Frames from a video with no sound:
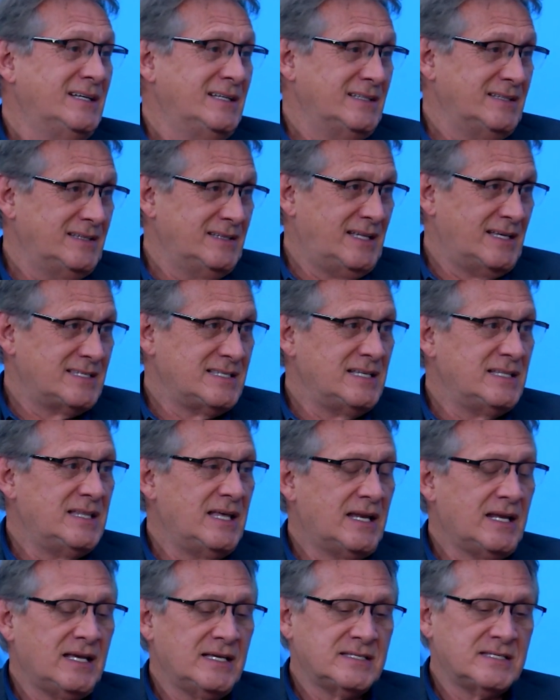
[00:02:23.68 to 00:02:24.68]
das
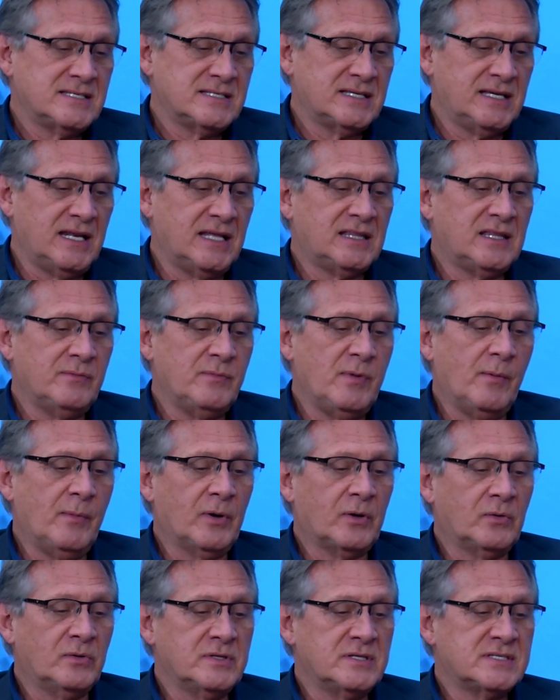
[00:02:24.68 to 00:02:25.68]
lideranças, cria também uma
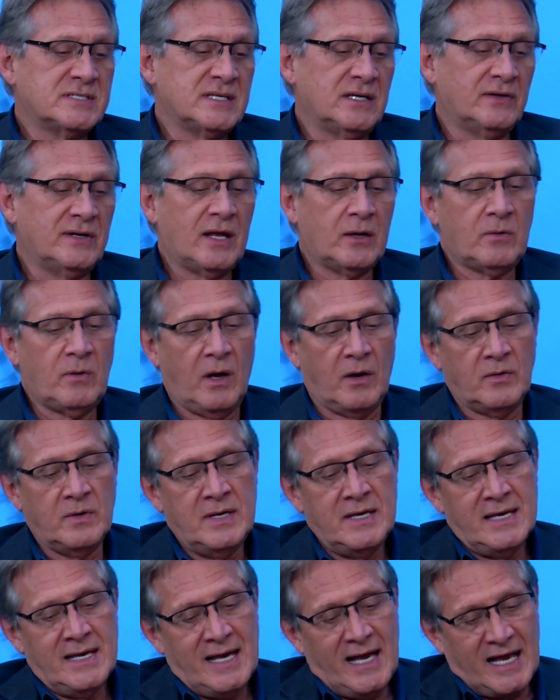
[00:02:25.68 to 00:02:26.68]
condição na qual
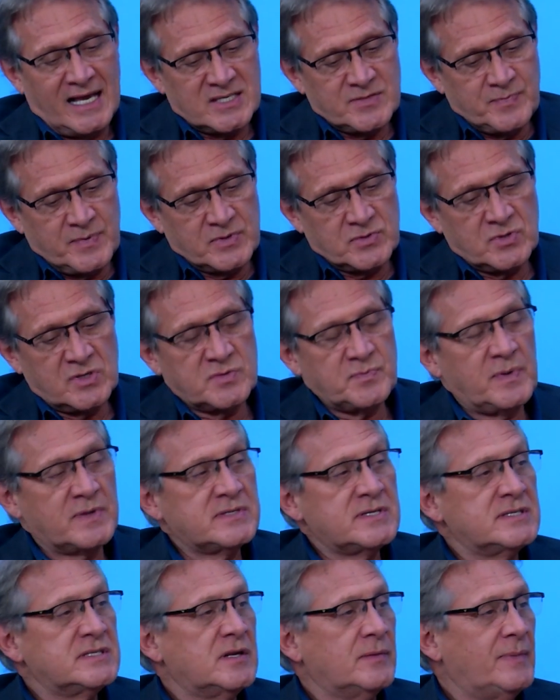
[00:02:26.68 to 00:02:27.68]
as pessoas
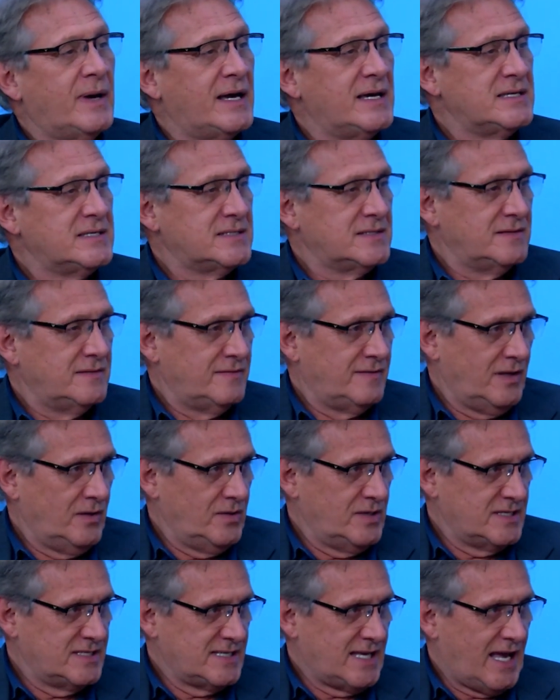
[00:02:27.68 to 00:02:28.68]
possam ser mais
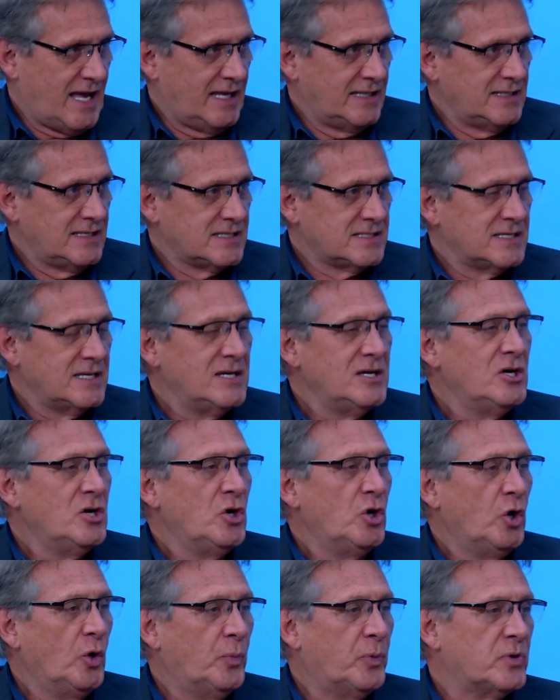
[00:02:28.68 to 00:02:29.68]
valorizadas,
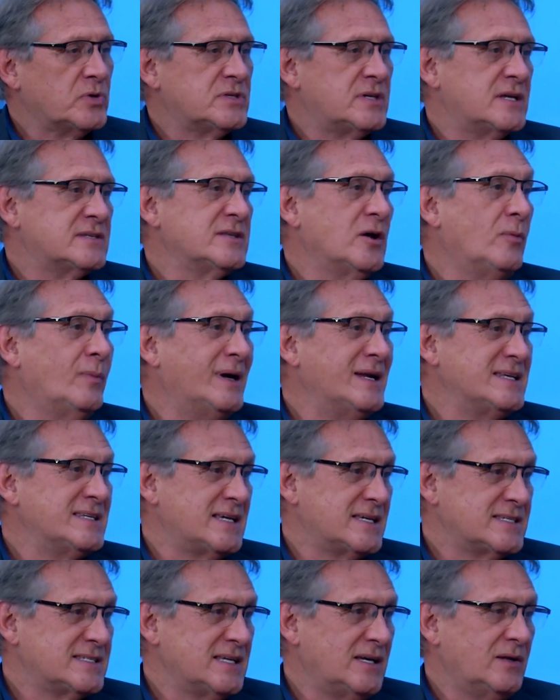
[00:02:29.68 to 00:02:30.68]
o processo da
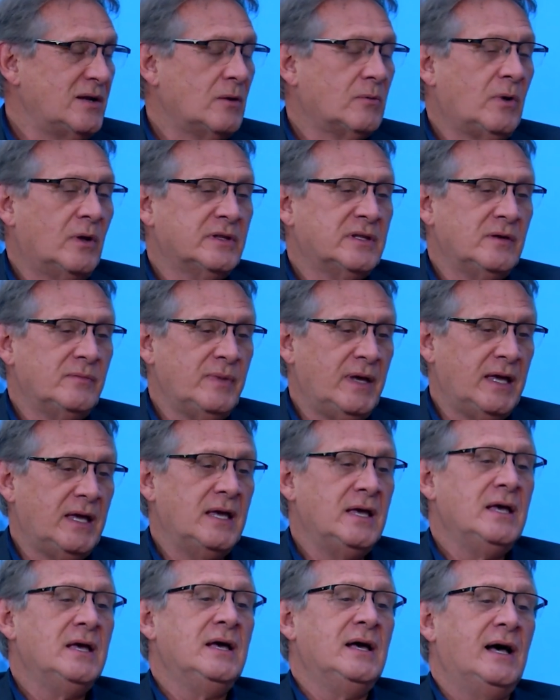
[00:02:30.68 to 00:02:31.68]
humanização, na qual também
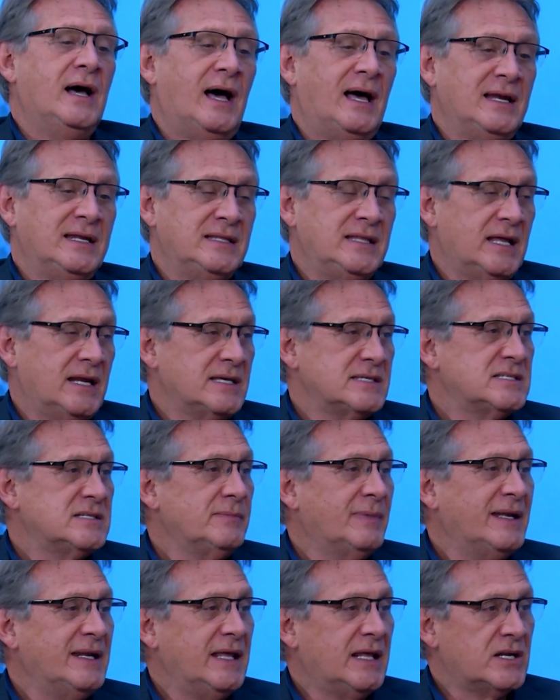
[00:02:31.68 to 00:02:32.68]
a liderança, de
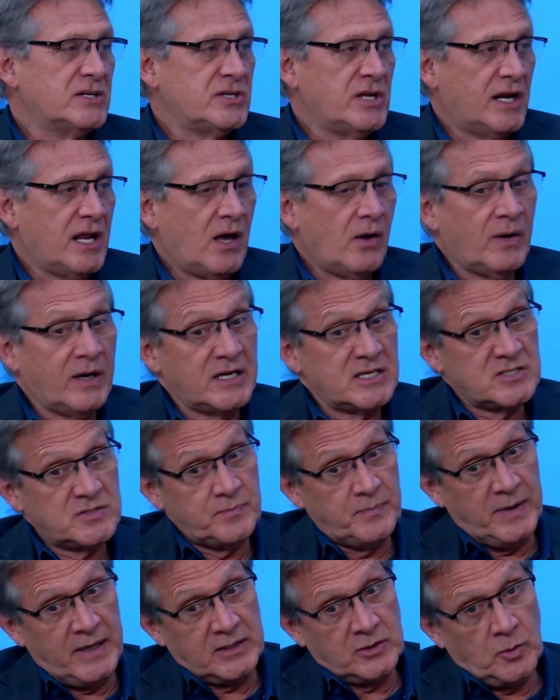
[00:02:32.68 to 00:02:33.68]
maneira geral,
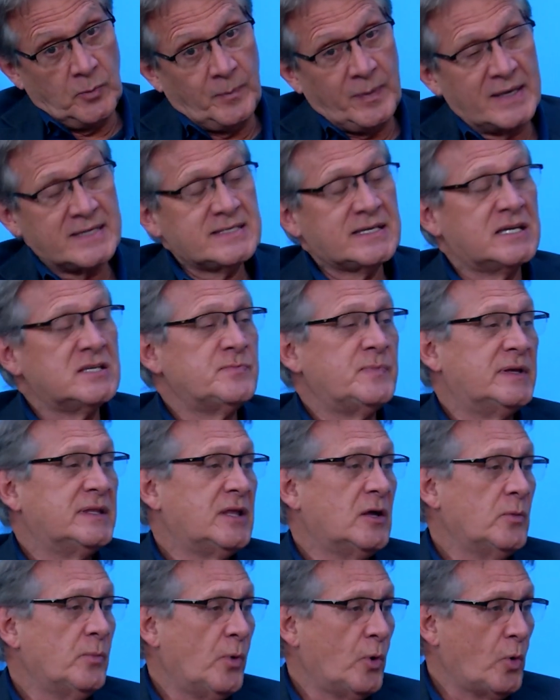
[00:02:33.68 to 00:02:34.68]
respeita ou passa a
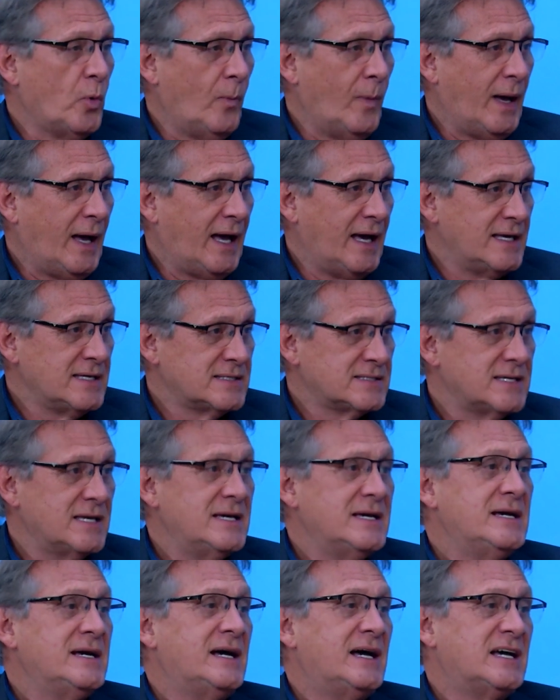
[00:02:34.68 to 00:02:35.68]
respeitar um pouco mais
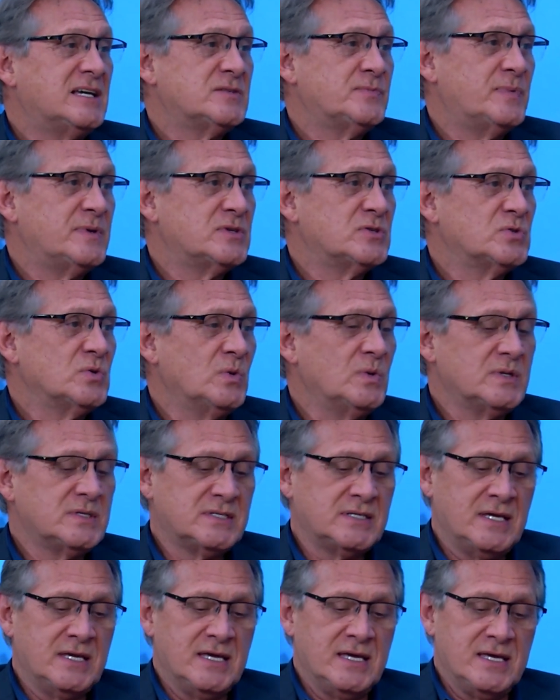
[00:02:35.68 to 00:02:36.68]
as
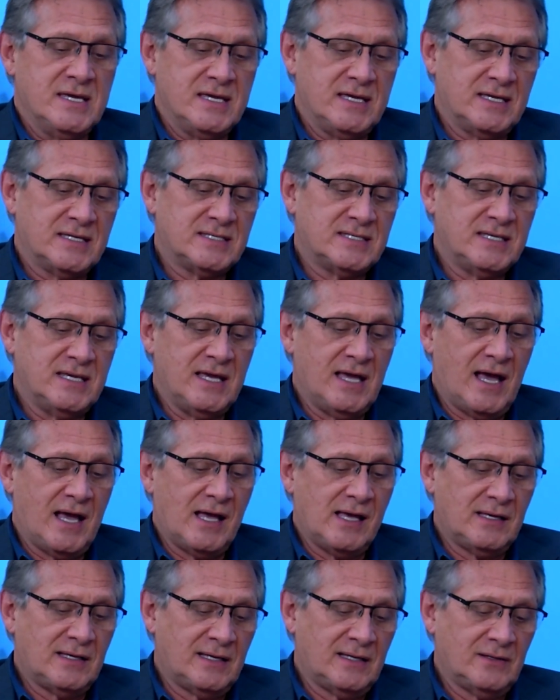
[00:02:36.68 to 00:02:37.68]
pessoas, e assim
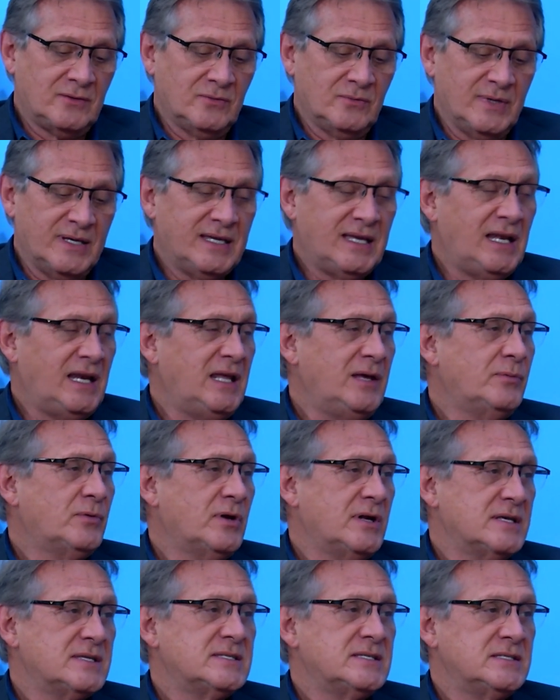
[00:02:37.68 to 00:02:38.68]
há um equilíbrio
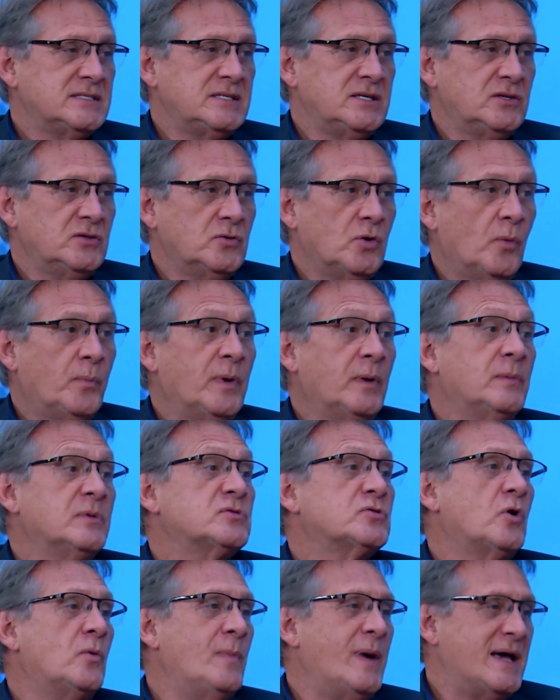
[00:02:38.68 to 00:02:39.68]
nesse sentido, ou pelo menos
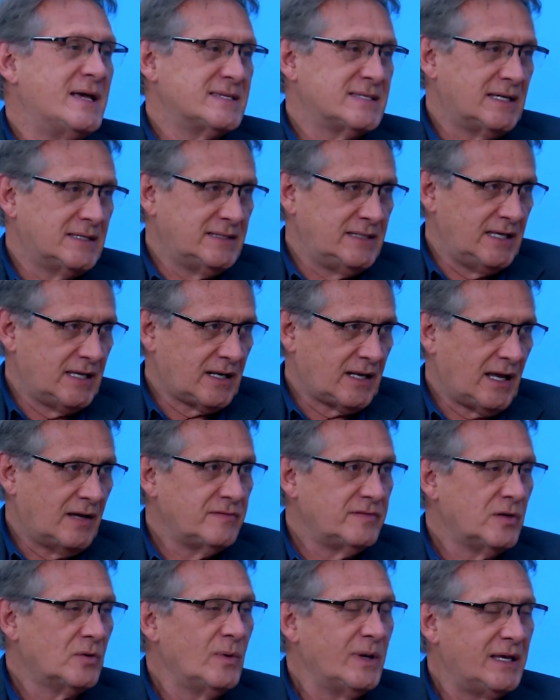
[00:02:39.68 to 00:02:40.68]
começa a ter, a
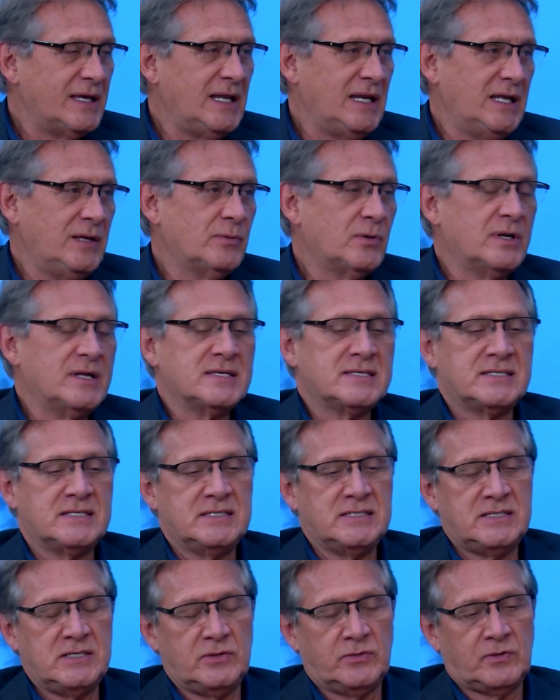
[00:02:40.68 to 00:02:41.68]
haver um equilíbrio nesse
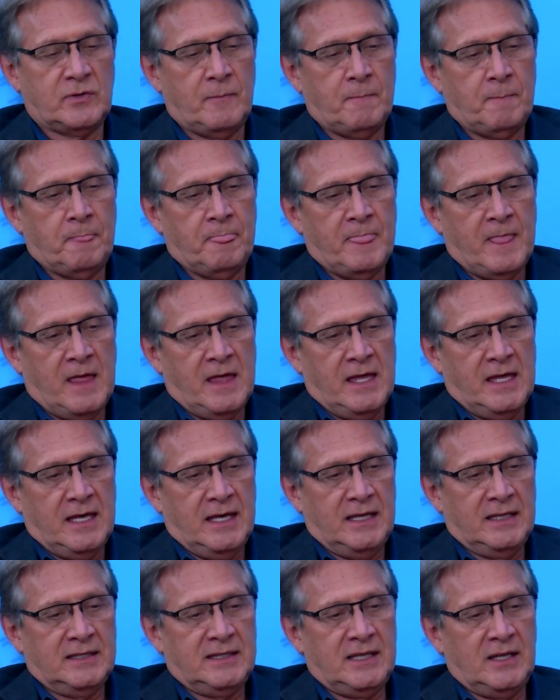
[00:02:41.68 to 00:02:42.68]
sentido.
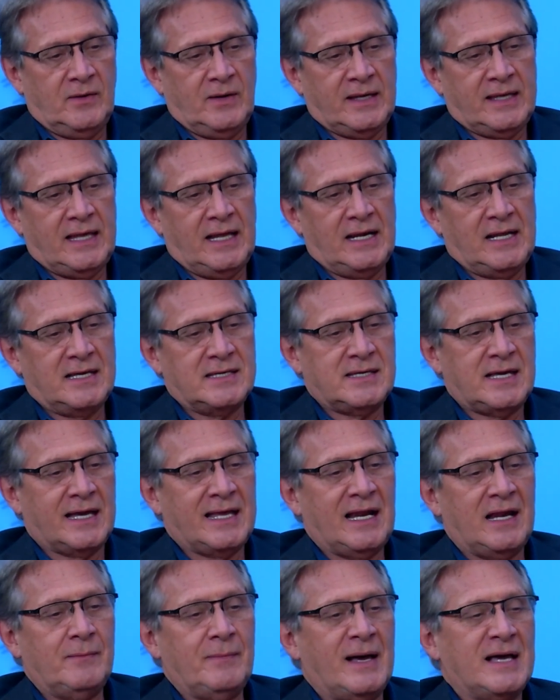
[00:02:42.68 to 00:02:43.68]
Então, aquela,
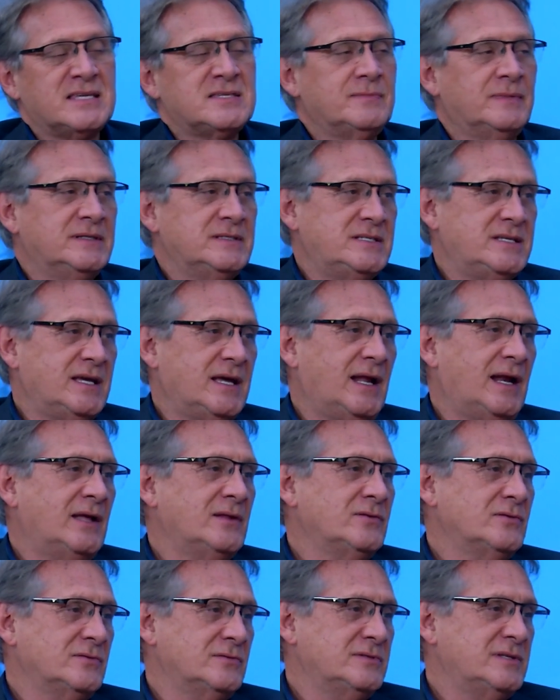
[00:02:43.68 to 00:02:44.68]
aquela máxima antiga lá
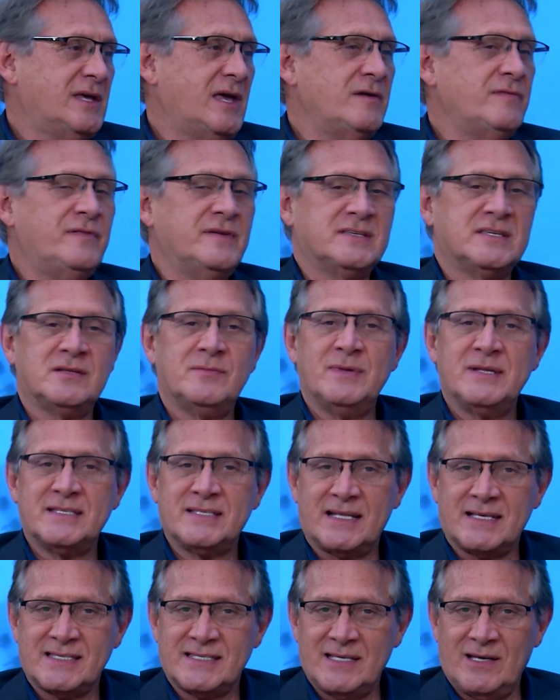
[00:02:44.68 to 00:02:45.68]
do, de quem fez a
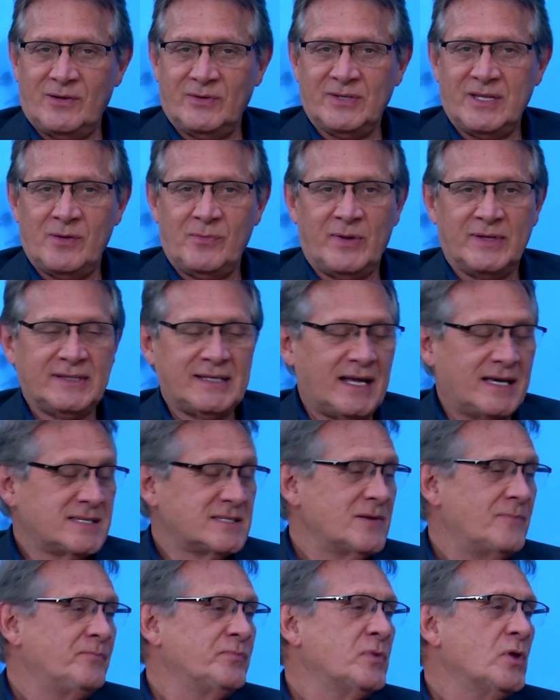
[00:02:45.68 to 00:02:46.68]
administração um tempo atrás,
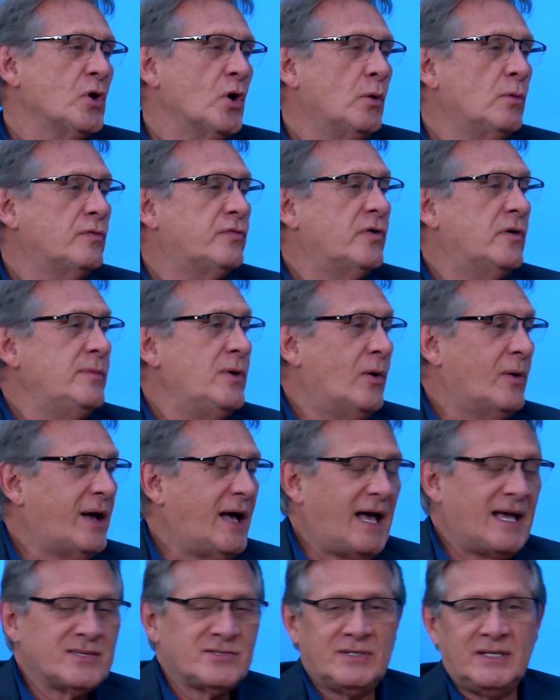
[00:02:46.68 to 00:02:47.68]
como foi meu
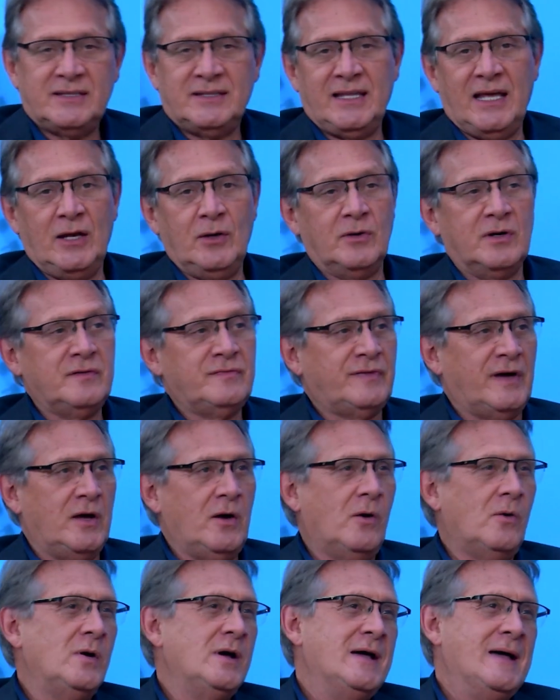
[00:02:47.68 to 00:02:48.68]
caso, né, Taylor e
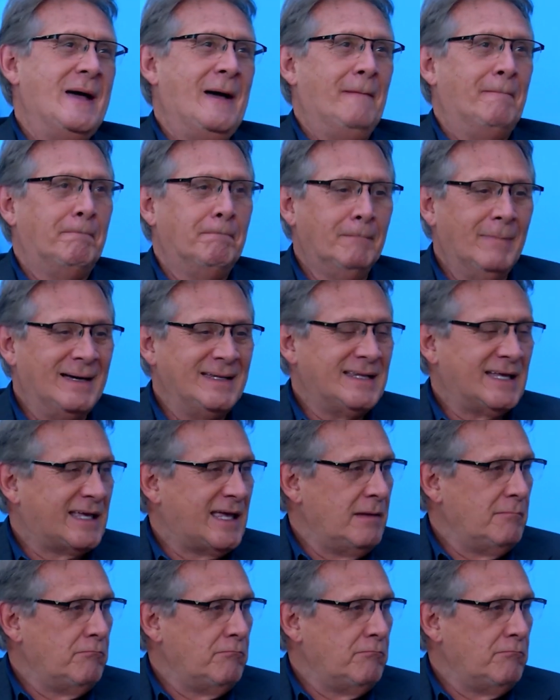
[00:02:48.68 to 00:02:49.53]
Fayol, manda quem